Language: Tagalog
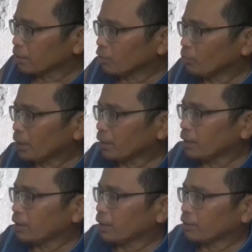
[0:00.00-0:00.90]
yung mga
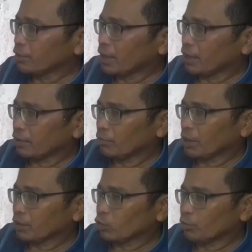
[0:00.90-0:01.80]
ano niya, yung
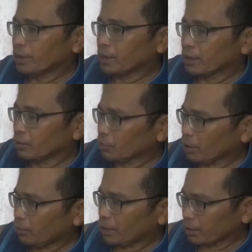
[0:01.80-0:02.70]
mga tubig niya dito sa
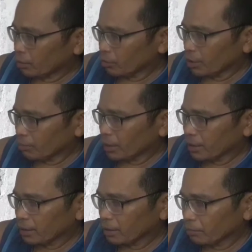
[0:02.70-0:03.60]
labas. Yun ang
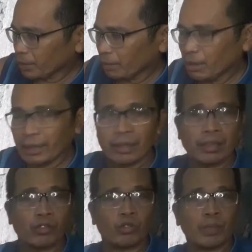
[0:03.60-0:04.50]
magiging pataba
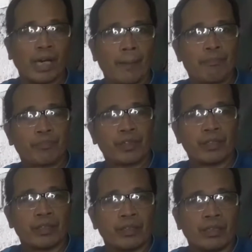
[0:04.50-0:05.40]
ng lupa.
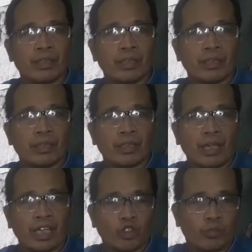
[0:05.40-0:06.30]

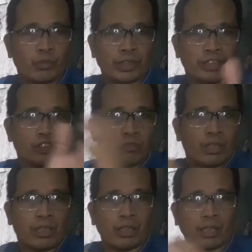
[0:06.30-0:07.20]
Ayaw ko po kasi
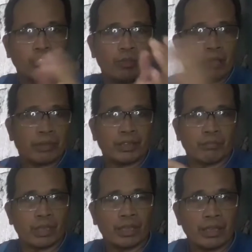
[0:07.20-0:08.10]
gumamit
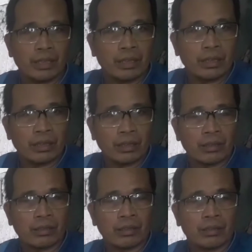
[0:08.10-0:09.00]
ng mga
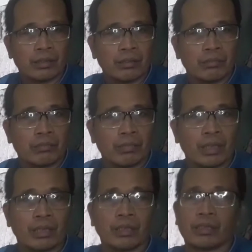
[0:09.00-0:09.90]

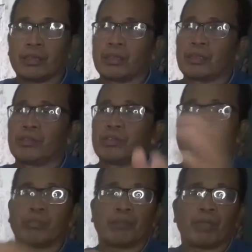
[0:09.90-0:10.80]
mga ano
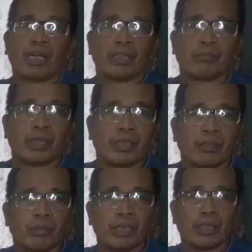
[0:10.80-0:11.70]
yung mga pangalib na
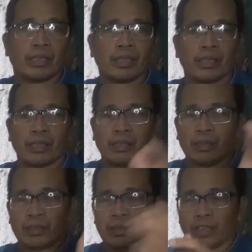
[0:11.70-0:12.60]
chemical kaya
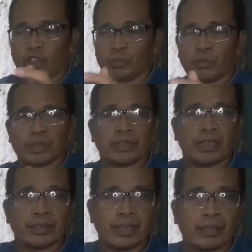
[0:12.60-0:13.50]
ito po ang
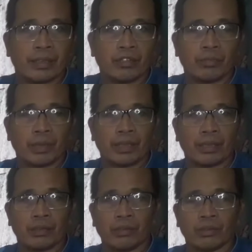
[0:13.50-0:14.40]
sinasanay ko
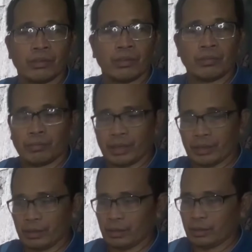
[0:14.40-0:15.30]
para ano, para